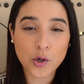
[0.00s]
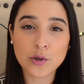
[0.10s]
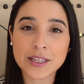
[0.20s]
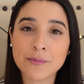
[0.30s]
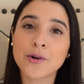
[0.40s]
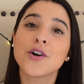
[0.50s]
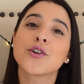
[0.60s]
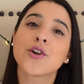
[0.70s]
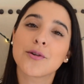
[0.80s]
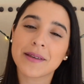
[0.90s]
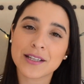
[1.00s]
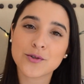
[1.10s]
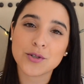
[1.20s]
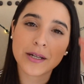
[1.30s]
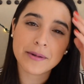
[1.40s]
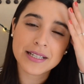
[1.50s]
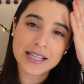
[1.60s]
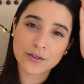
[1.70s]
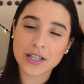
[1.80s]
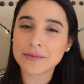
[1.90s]
Por último, no olviden suscribirse
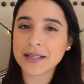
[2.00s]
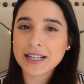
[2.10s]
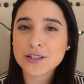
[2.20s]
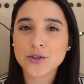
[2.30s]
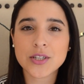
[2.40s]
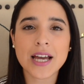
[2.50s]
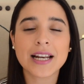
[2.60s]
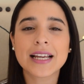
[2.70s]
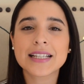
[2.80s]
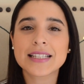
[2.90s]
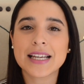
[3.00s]
a todas mis redes sociales,